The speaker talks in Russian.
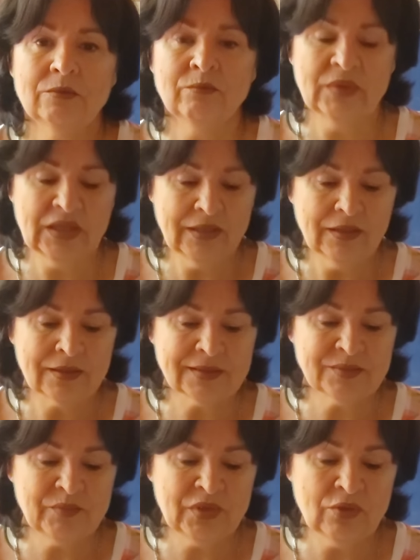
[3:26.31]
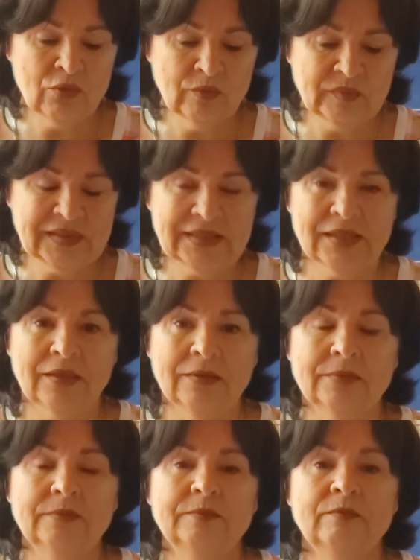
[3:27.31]
Мы разберемся,
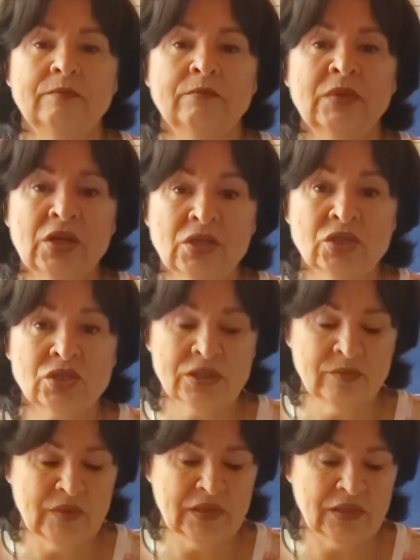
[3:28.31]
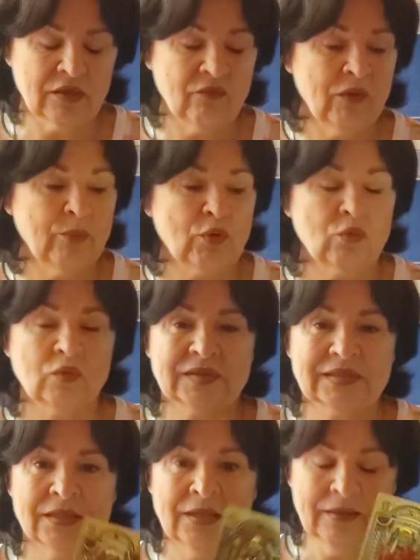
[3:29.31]
мы решим этот
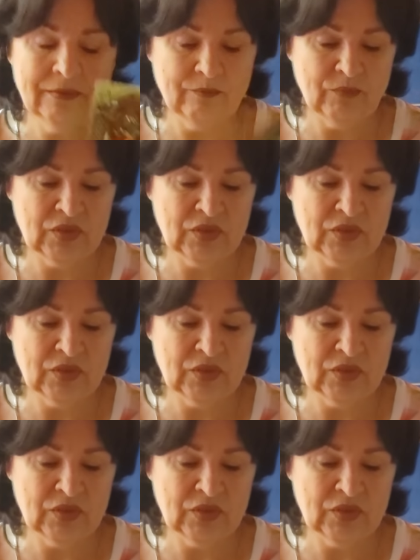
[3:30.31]
вопрос, да,